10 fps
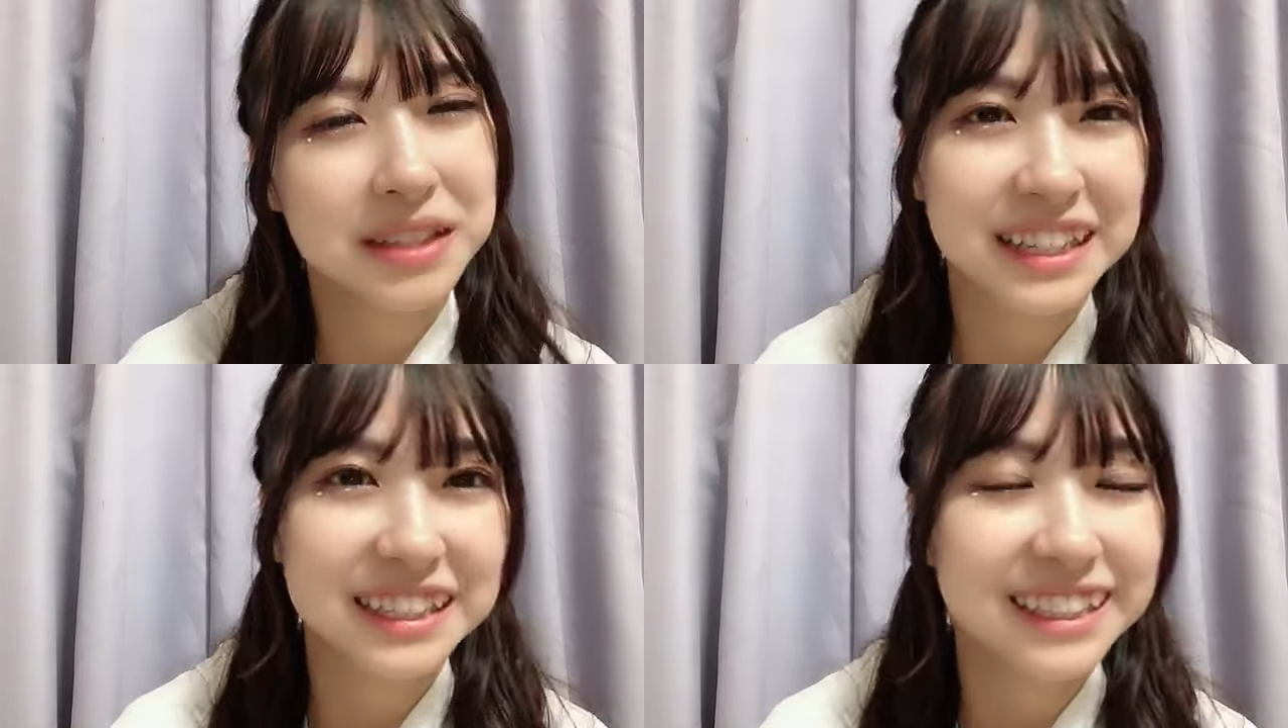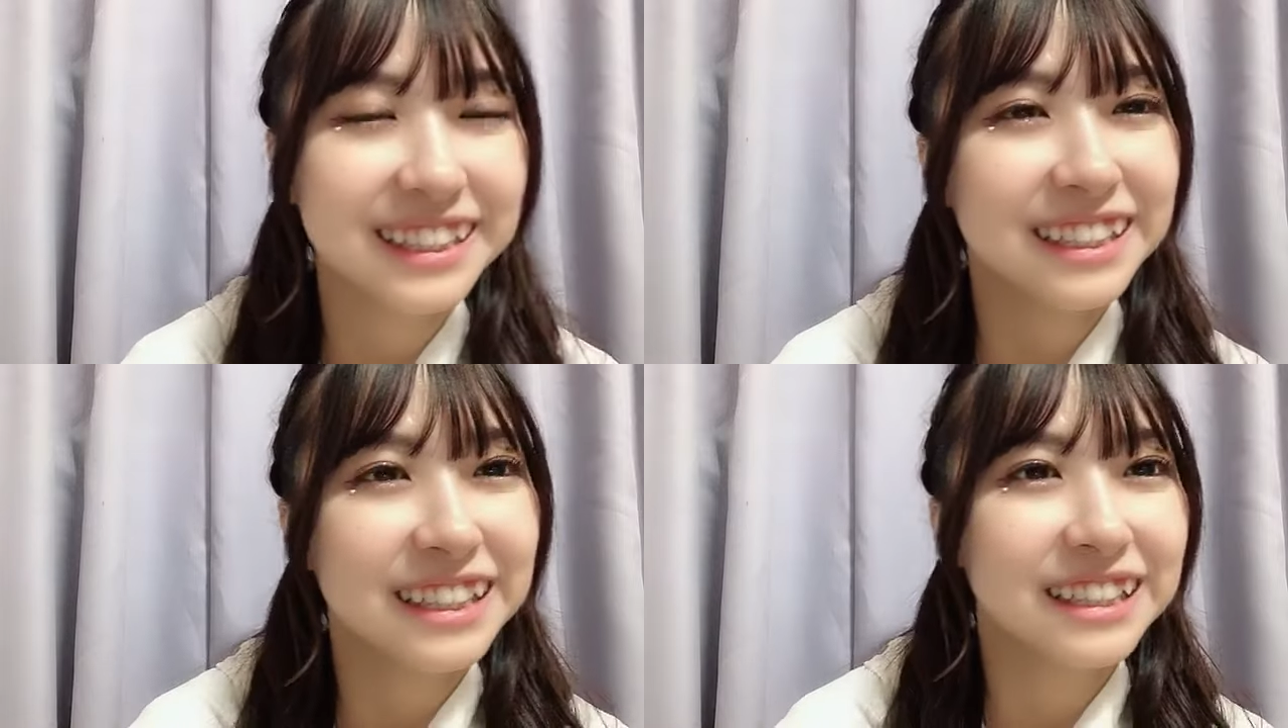みたいな、
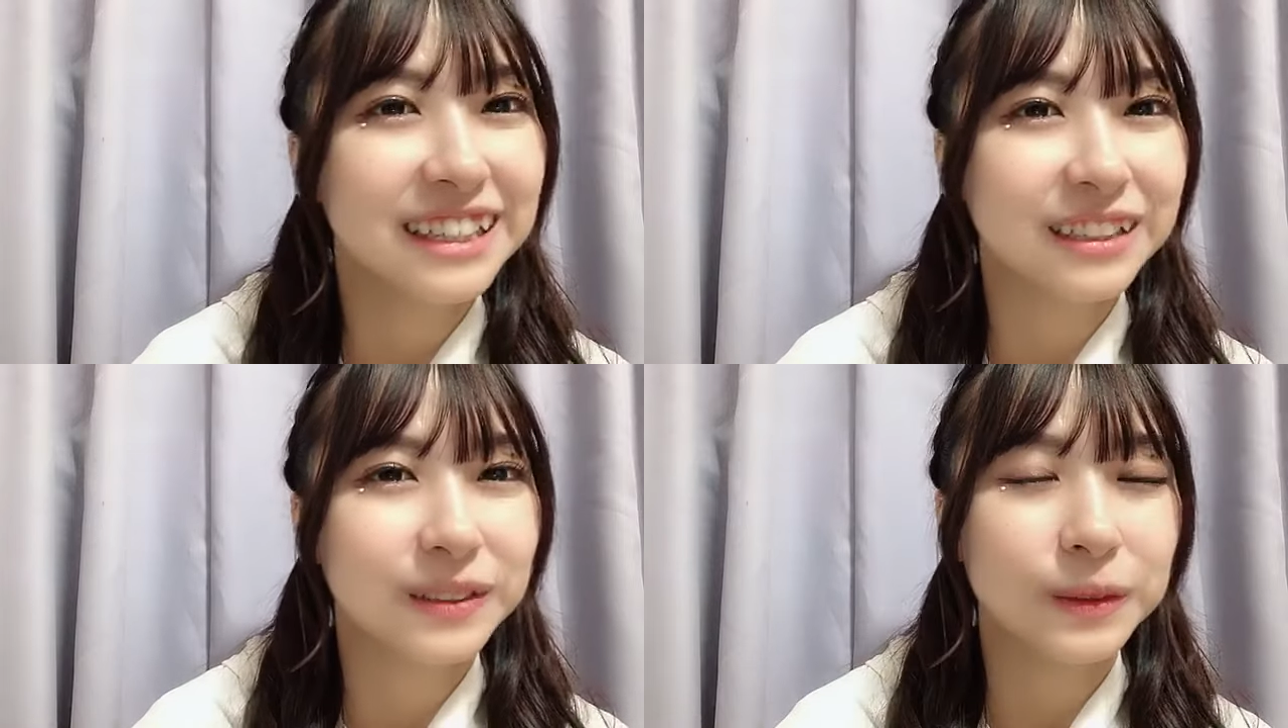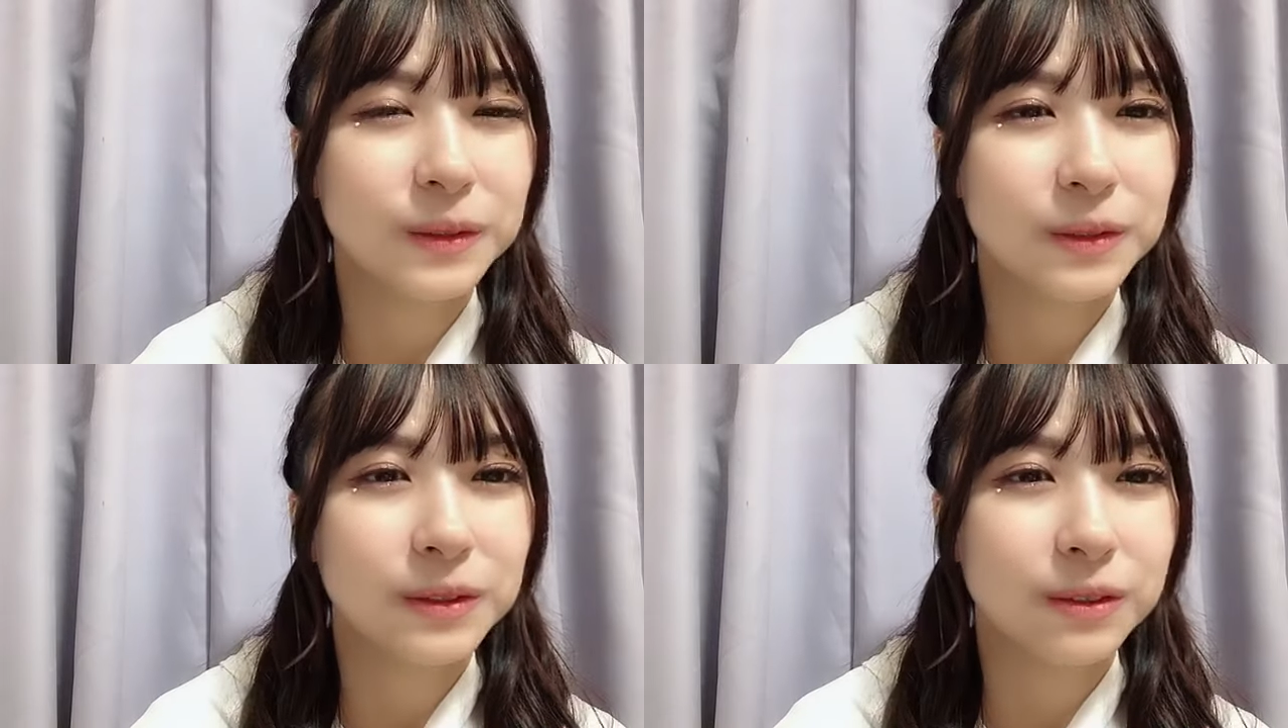なんかそう
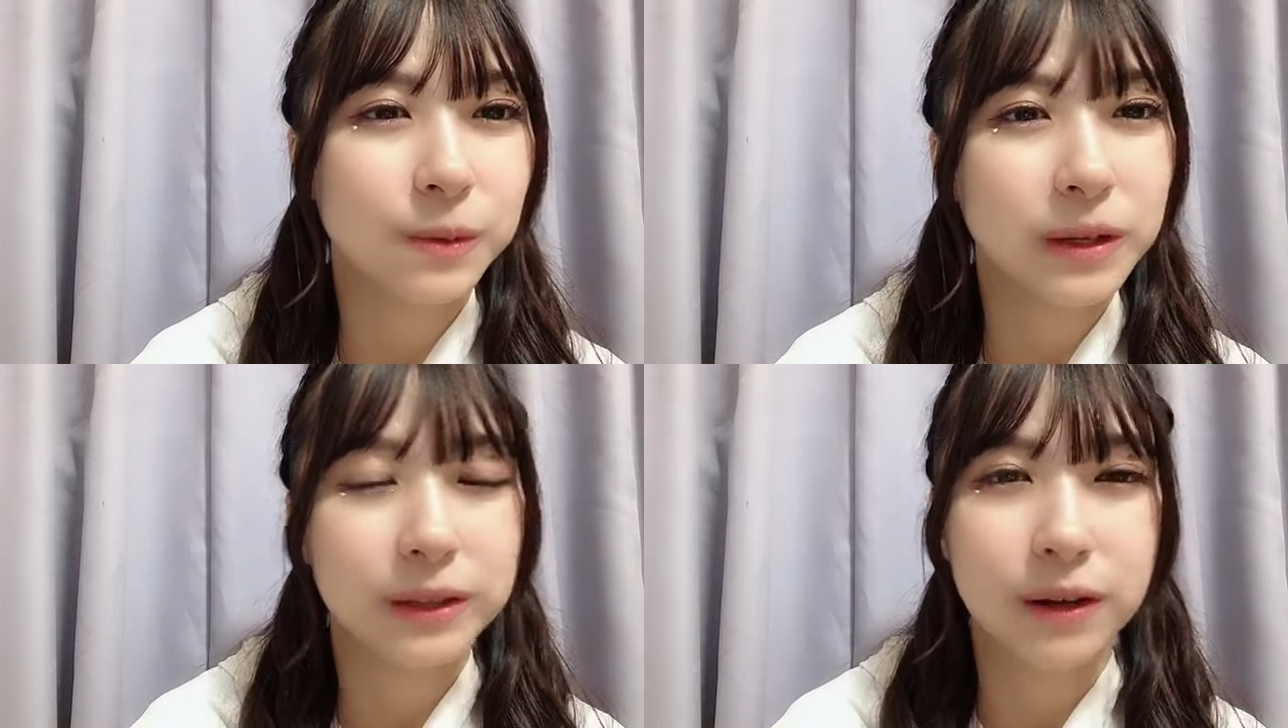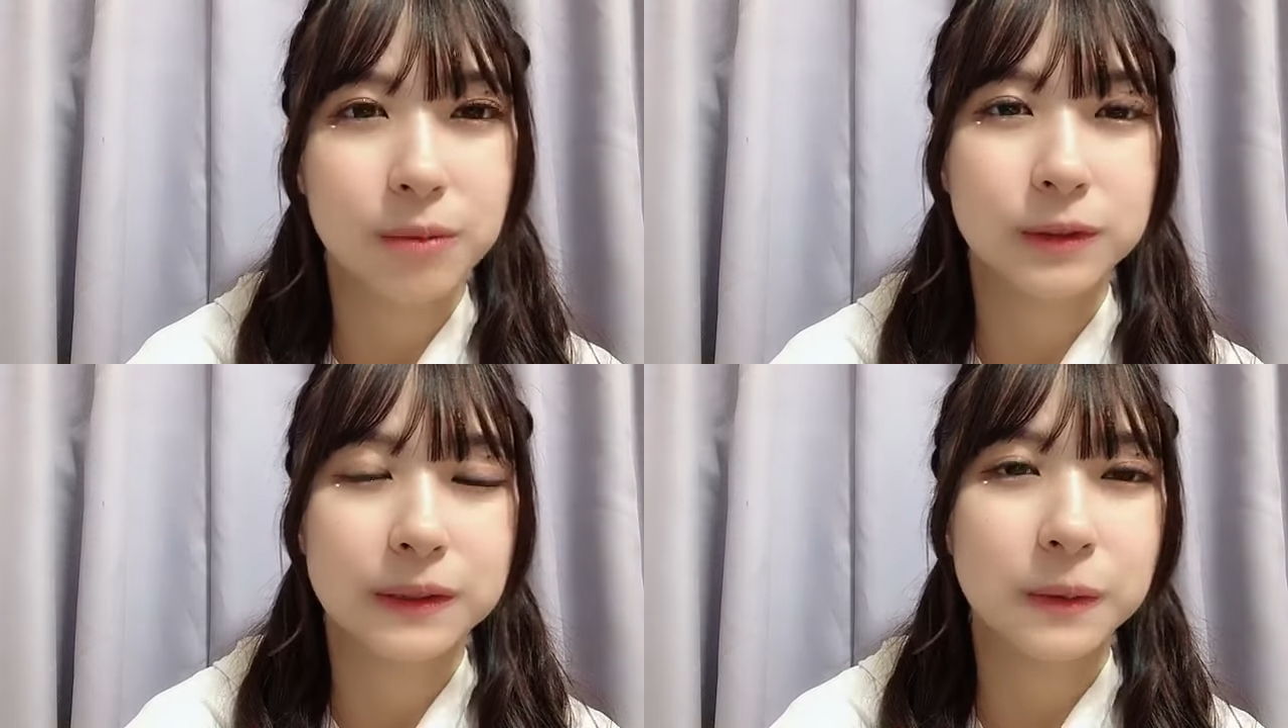いう声と
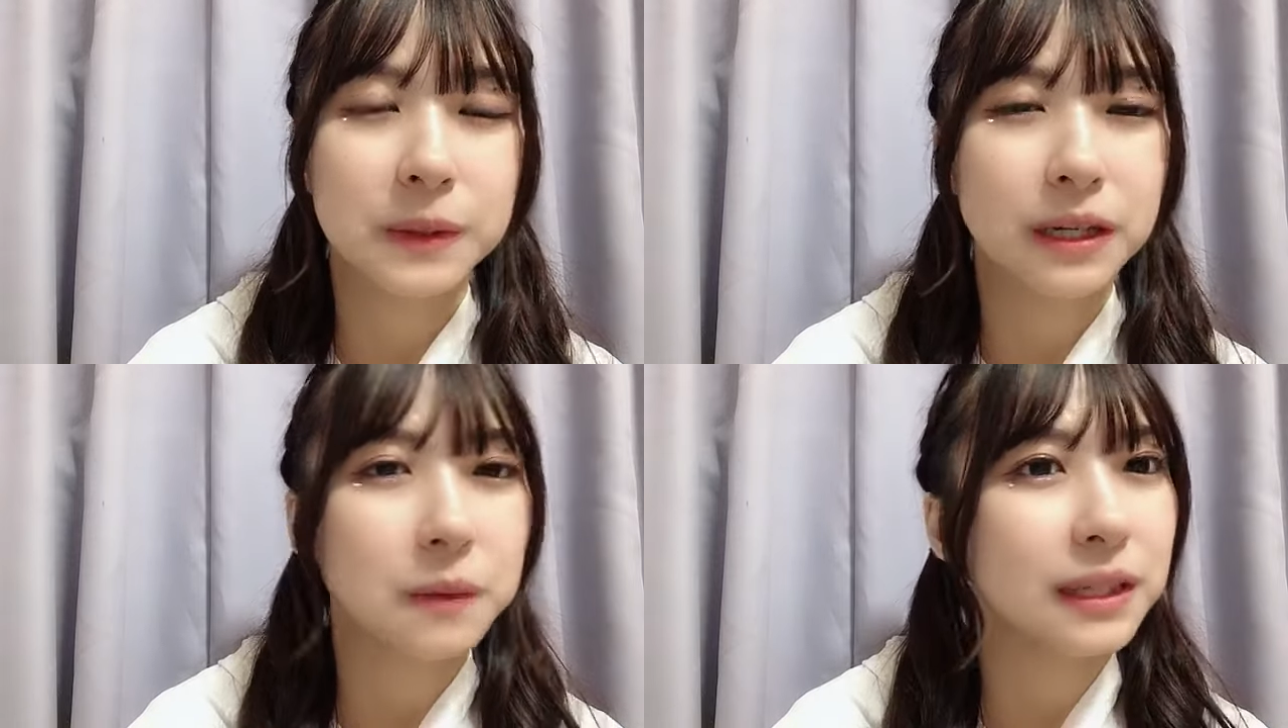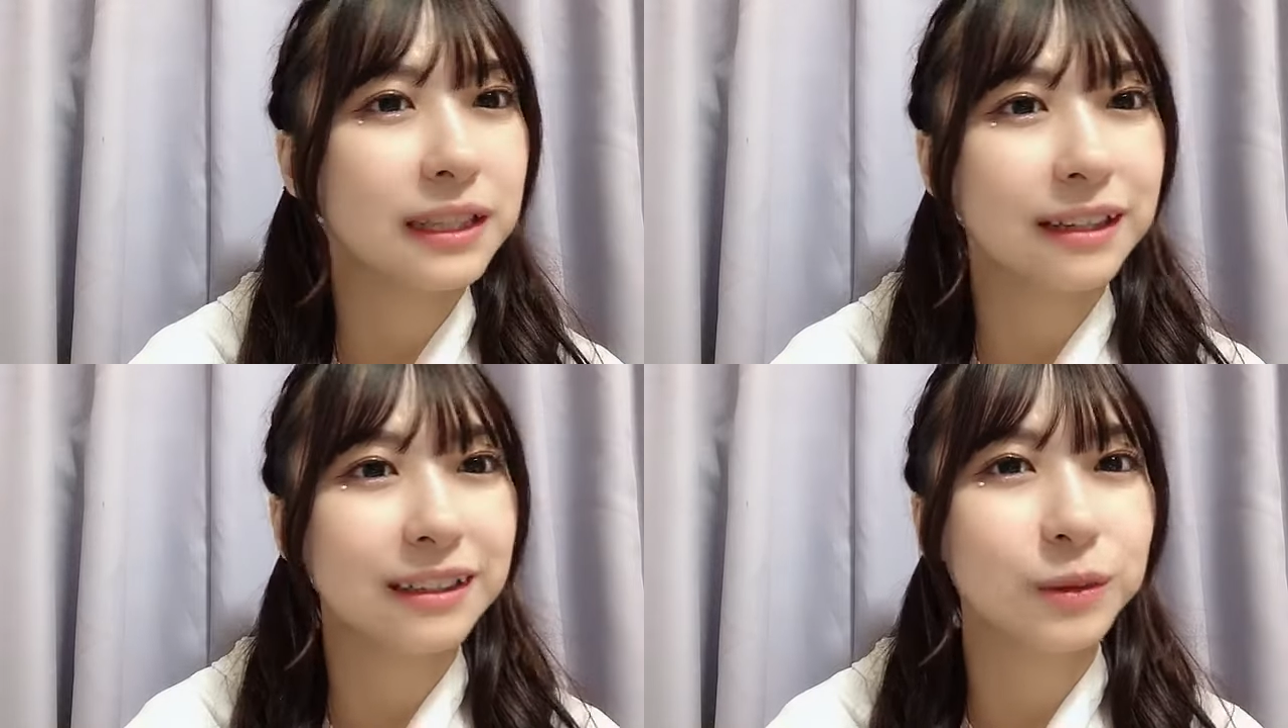かもすごい可愛
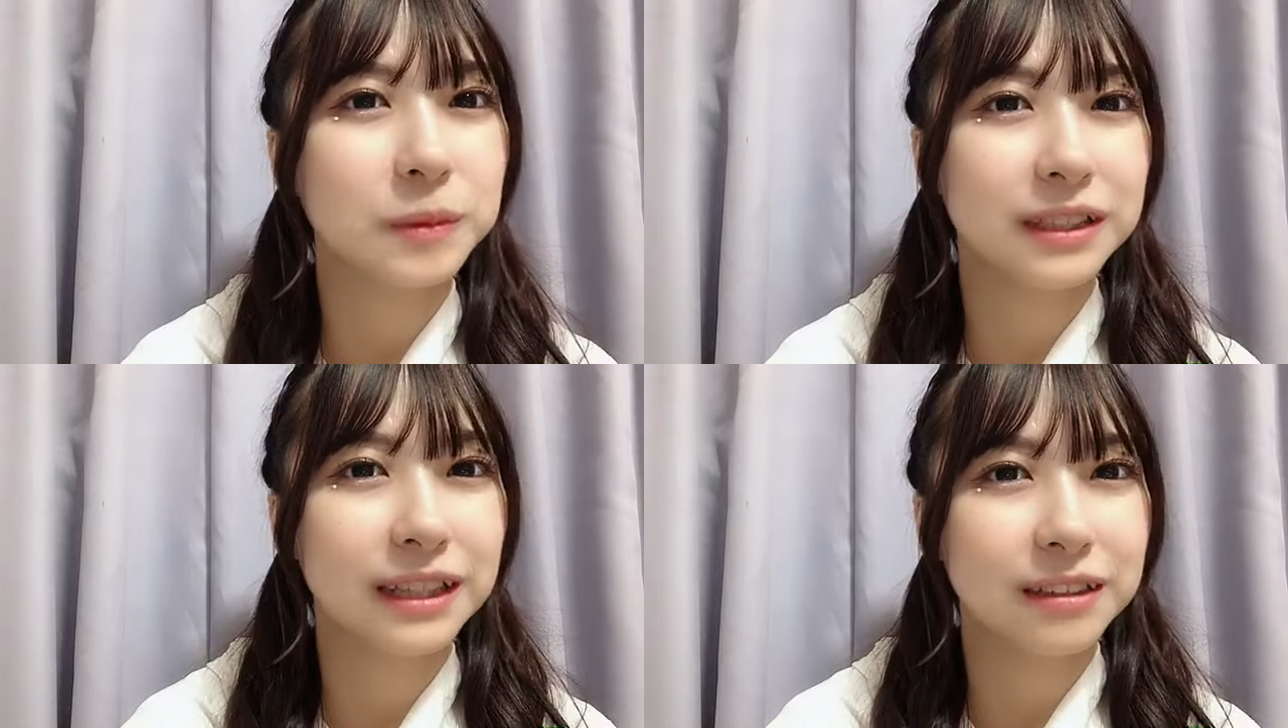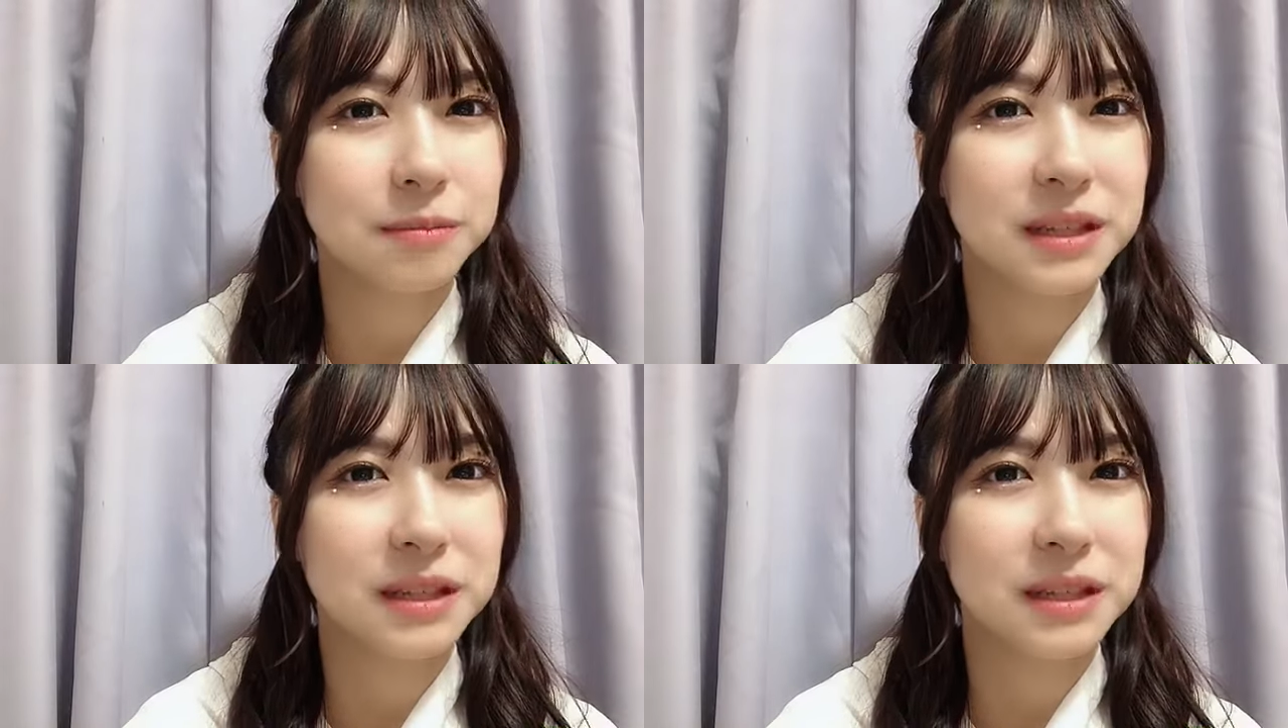いなと思って、